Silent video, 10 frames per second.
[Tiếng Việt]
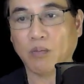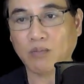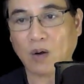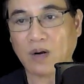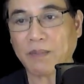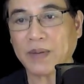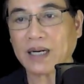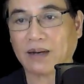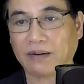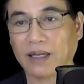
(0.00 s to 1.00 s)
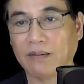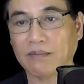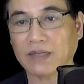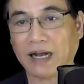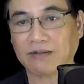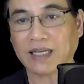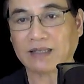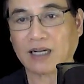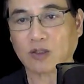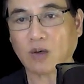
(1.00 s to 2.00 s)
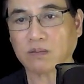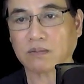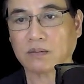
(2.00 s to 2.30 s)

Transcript: Mau lấp đất lại đi, càng nhanh càng tốt.